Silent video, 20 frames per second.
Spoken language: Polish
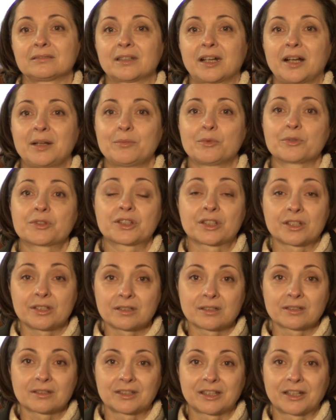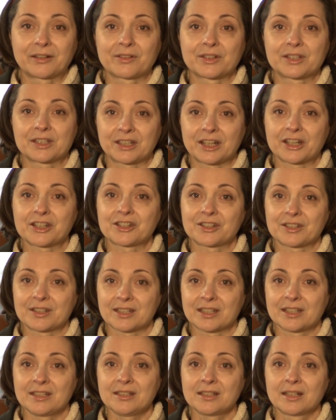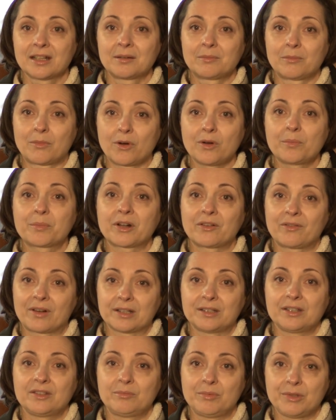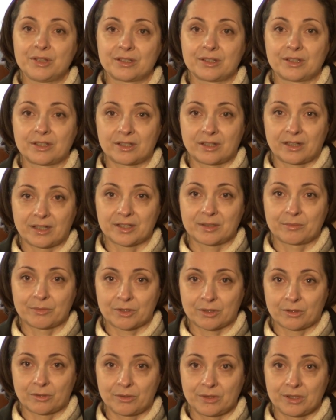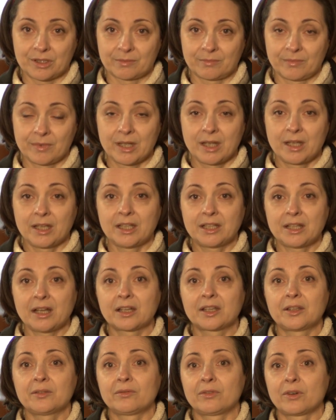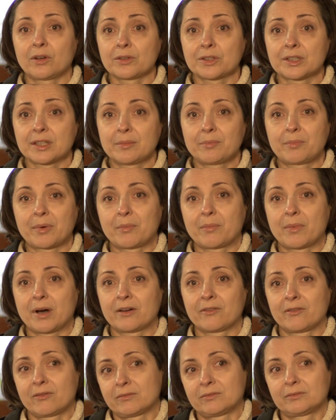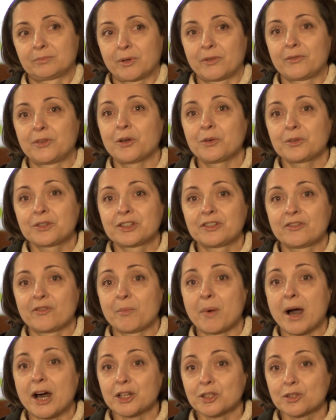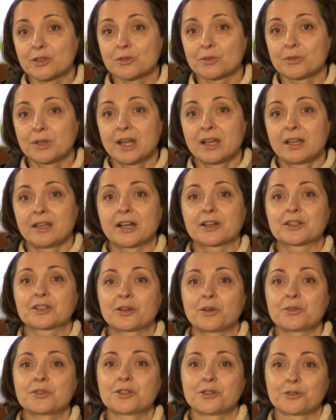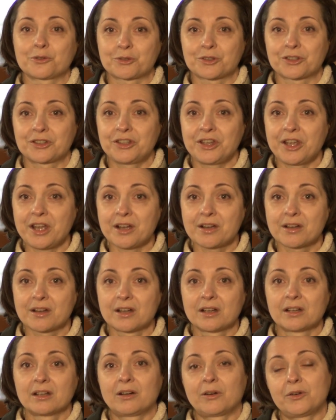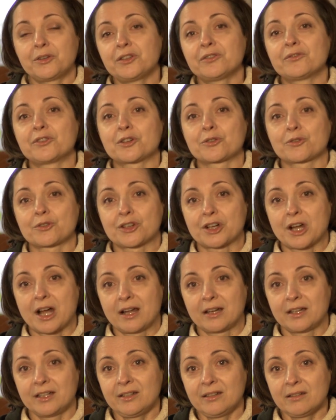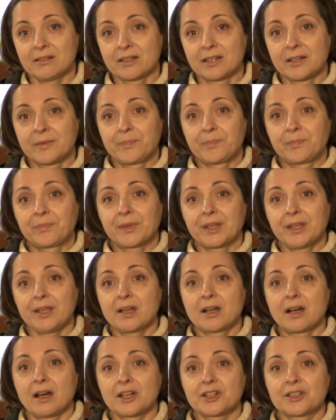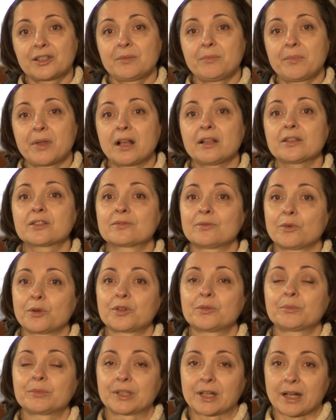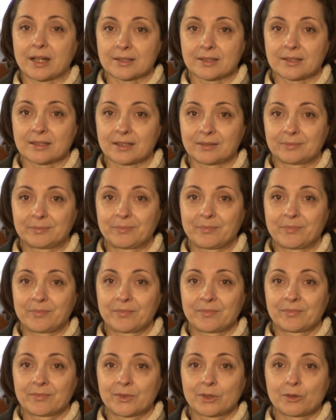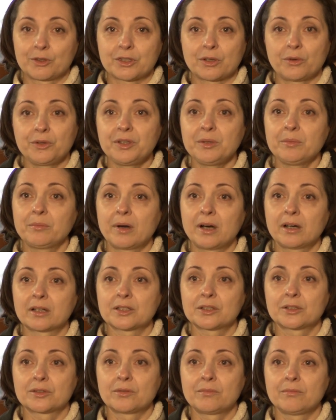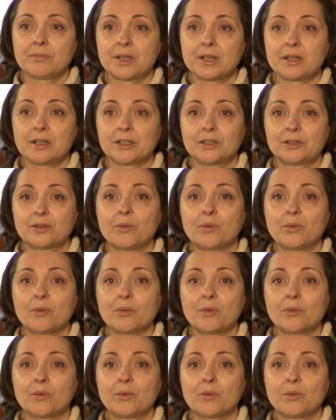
y, albo syn, nawet starszy syn, mógł prowadzić biznes razem z ojcem. I takim wozem po, po w marcu, jak schodził już śnieg, oni wyruszali i każdy miał swoją trasę. To jest oni bardzo mieli